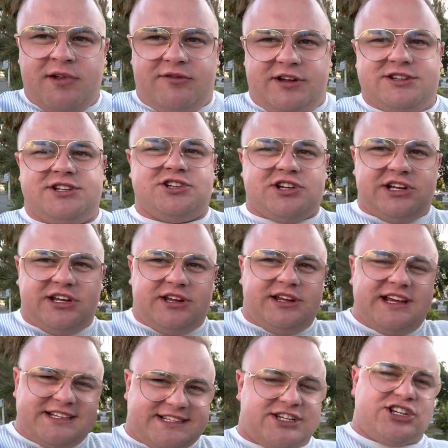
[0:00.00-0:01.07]
Więc jeżeli
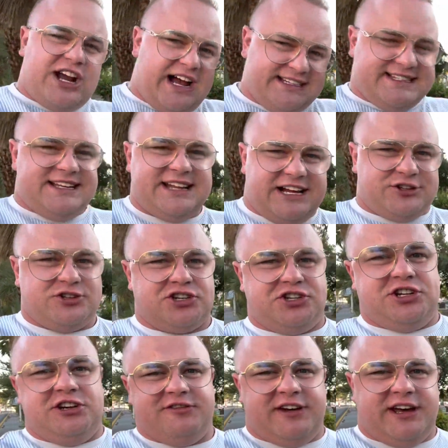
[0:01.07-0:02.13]
jest szansa na to, że
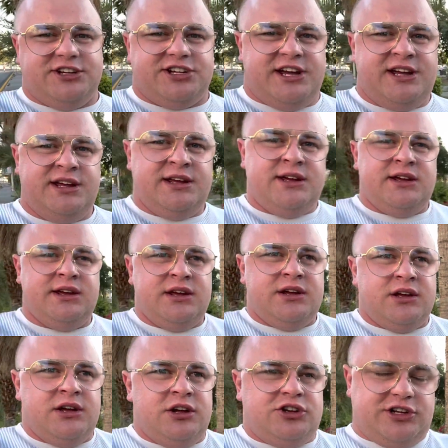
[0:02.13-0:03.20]
ci nie wejdzie,
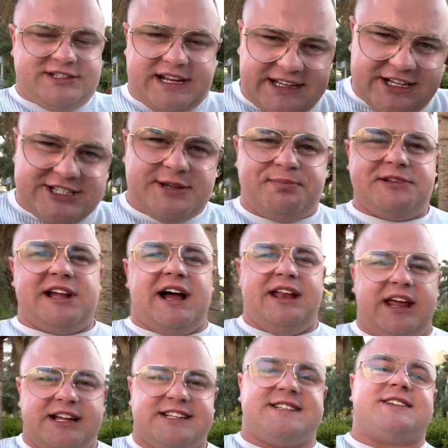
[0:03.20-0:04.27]
to zadaj sobie
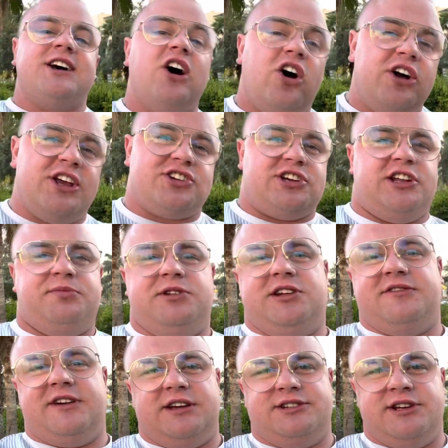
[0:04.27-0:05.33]
pytanie, co jeżeli mi
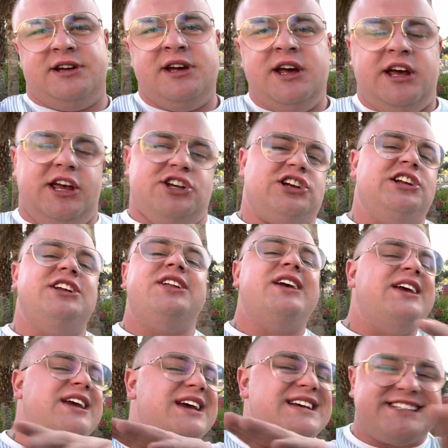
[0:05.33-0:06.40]
nie wejdzie? Jeżeli
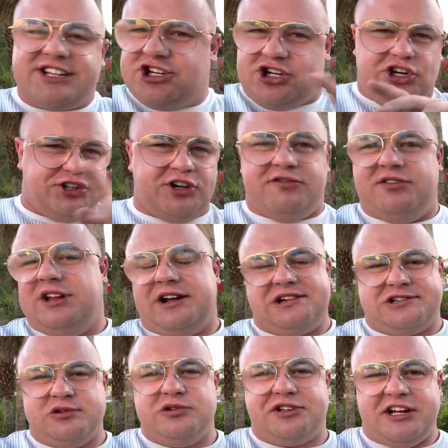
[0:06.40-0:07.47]
nie jesteś gotowy na
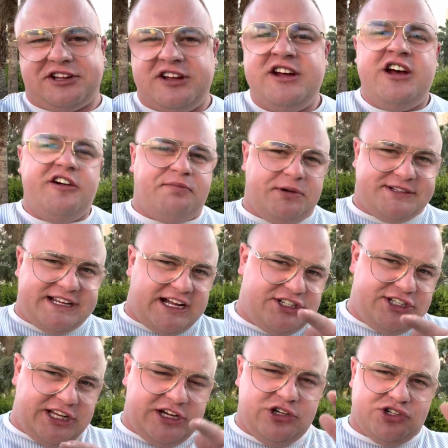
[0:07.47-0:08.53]
rezultat w
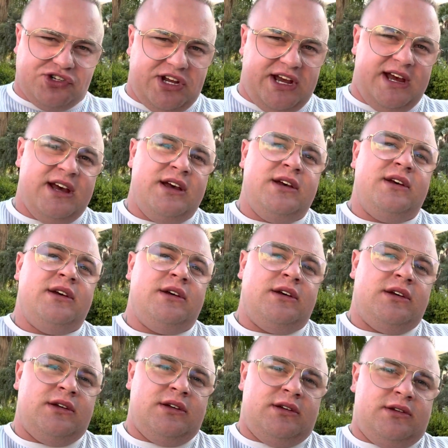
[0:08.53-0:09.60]
postaci tego, że
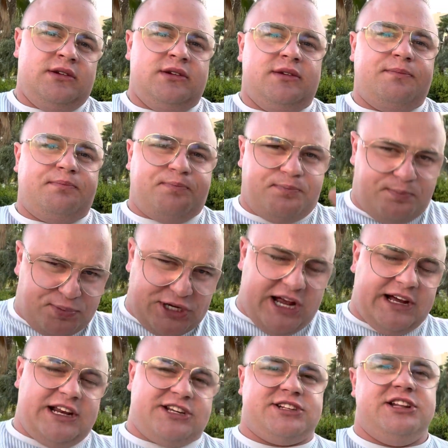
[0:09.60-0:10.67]

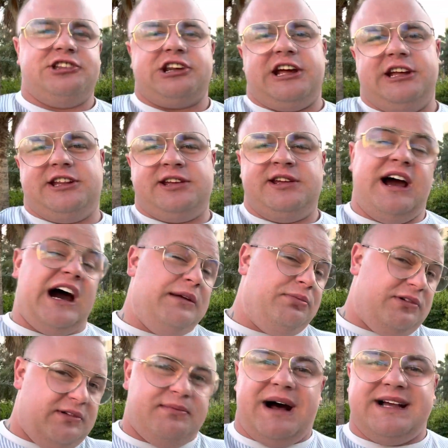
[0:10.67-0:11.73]
przegrasz ten trade
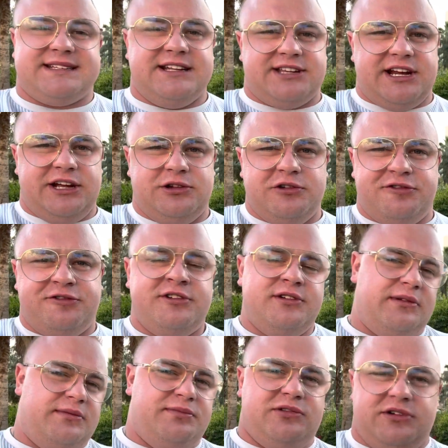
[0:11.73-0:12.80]
albo masę trade'ów,
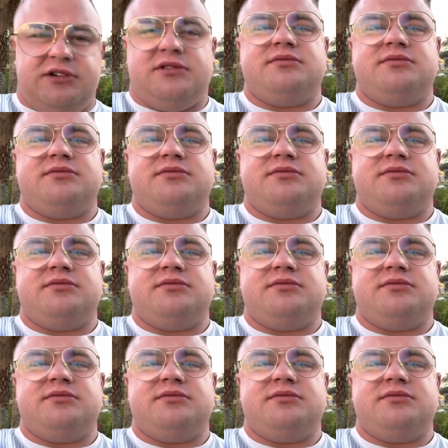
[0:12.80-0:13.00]
bo